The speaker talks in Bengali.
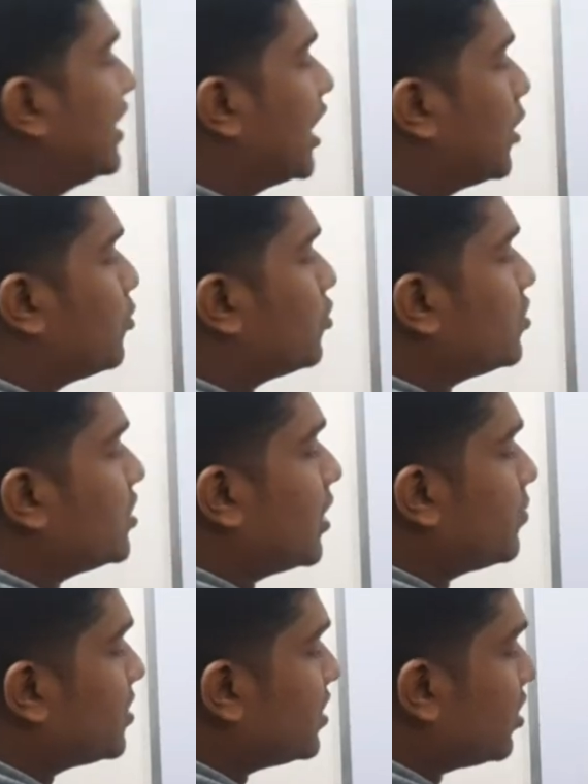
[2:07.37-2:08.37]
তারপর যদি
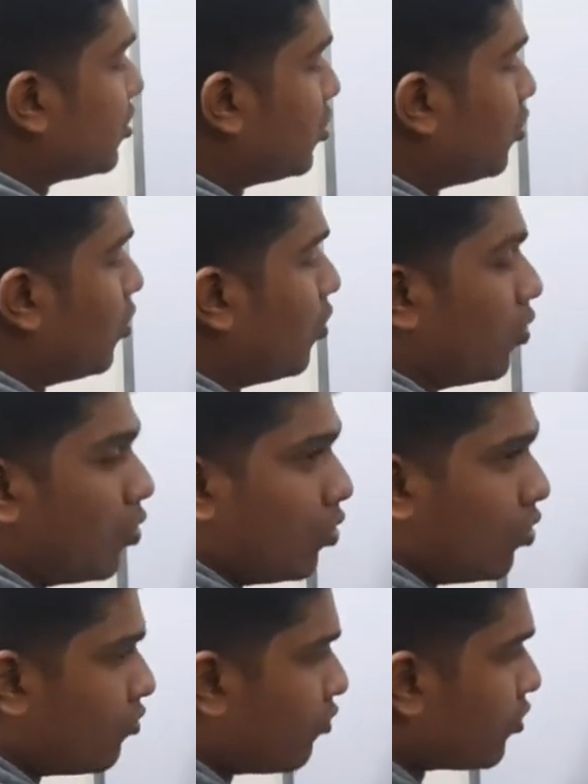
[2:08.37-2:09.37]
আমরা চিন্তা করি ও
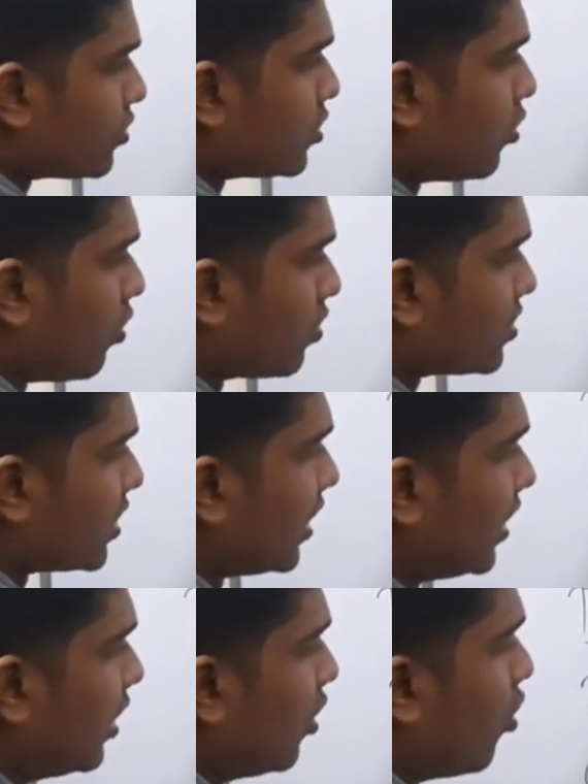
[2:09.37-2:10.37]
ও ফর হচ্ছে অকটাল
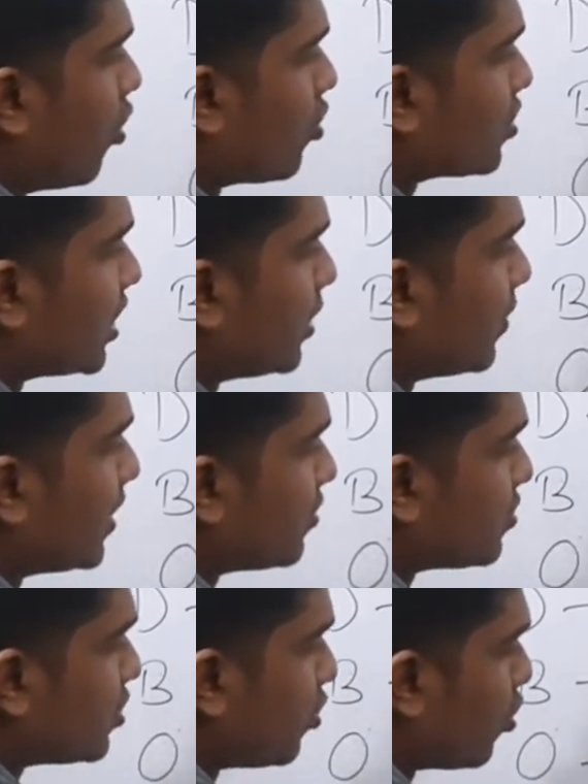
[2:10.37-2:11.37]
অকটাল মানে
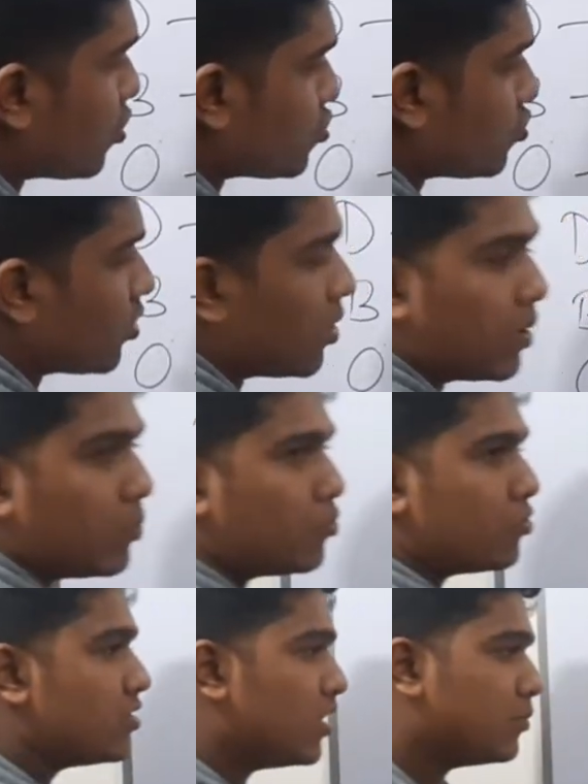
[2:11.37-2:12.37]
হচ্ছে অষ্টক আমরা
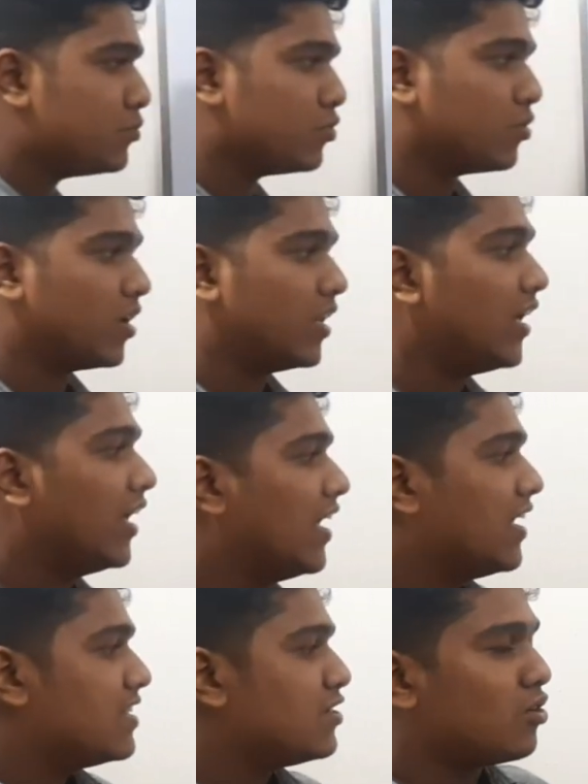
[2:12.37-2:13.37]
পড়ছিলাম ছোটোকালে
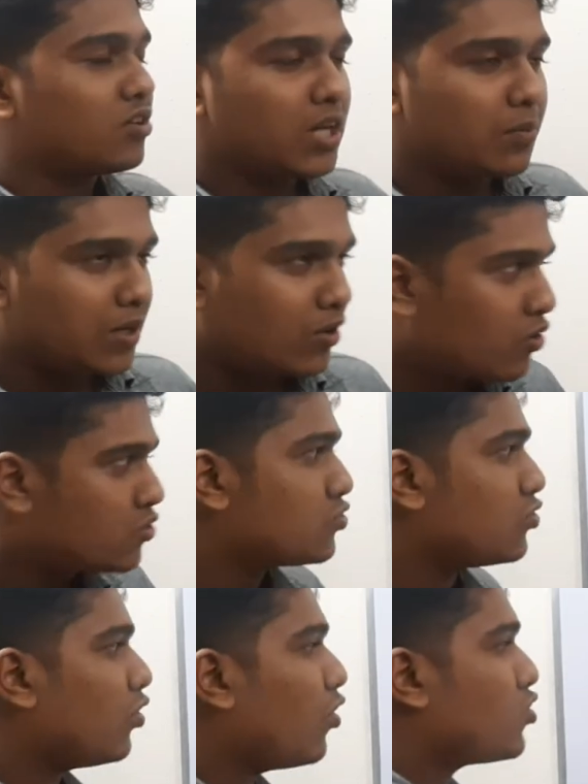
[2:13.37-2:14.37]
যে অকটাল মানে
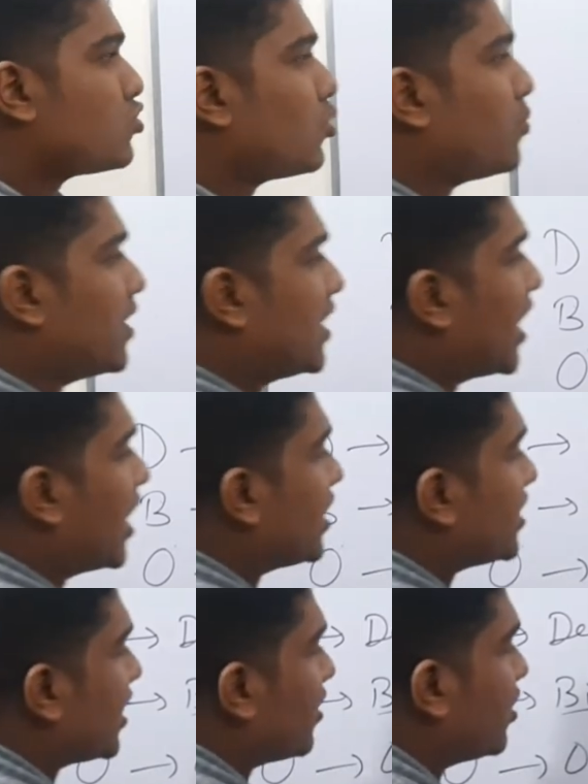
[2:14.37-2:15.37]
অষ্টক অষ্টক মানে আট
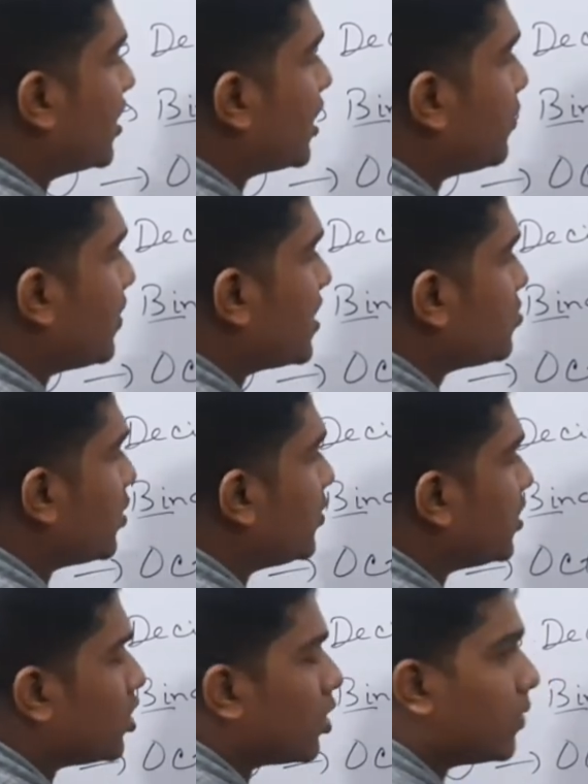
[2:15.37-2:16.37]
তাহলে এটার বেস বা
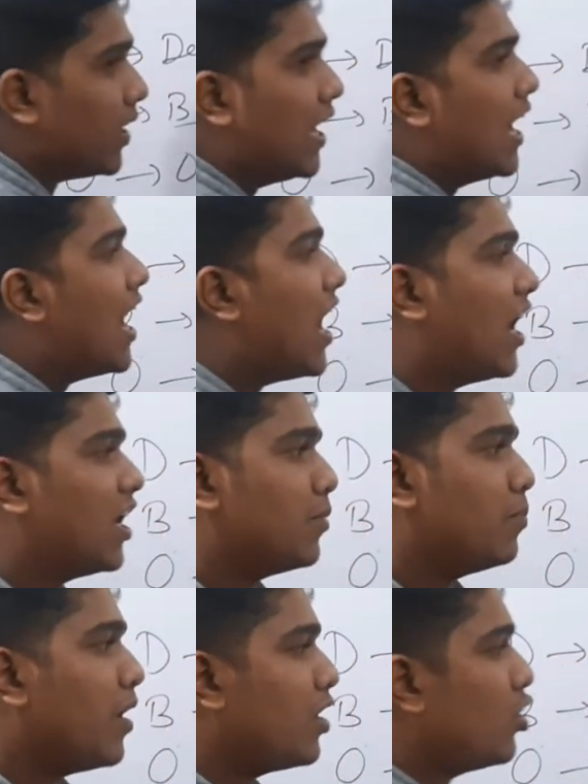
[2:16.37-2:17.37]
বৃত্তি হবে আট
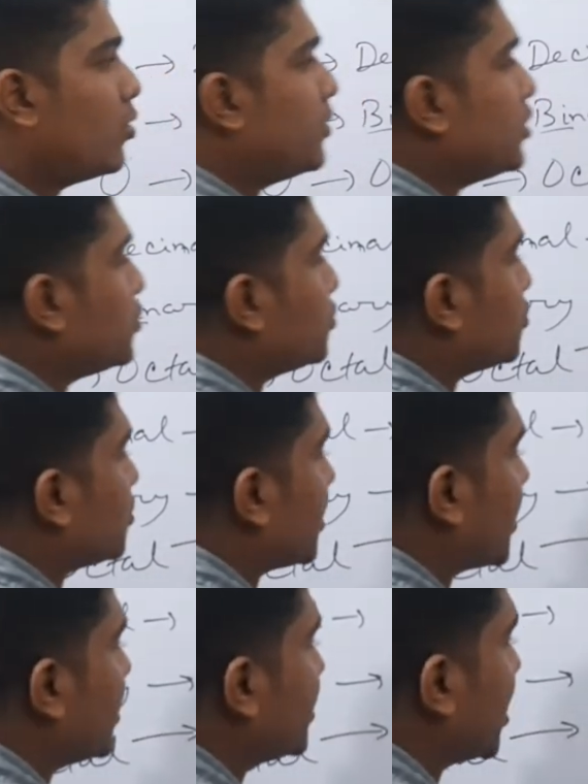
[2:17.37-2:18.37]
মান হবে শূন্য
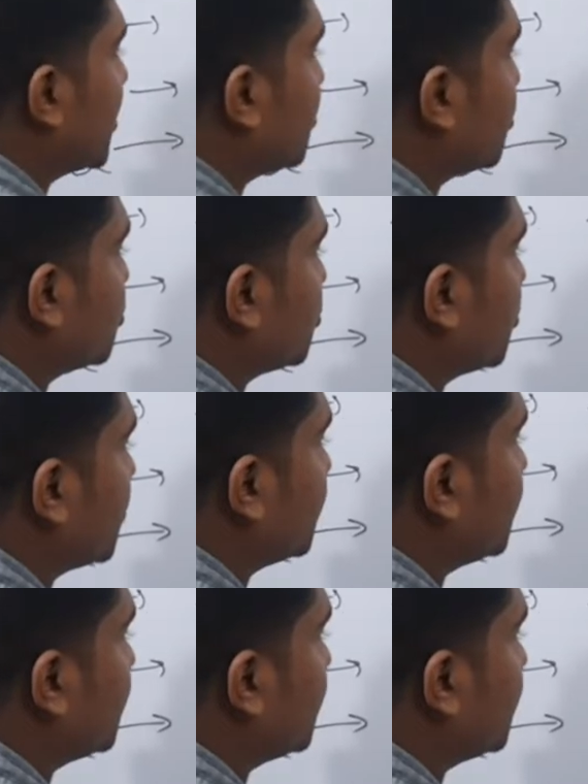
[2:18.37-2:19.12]
থেকে সাত পর্যন্ত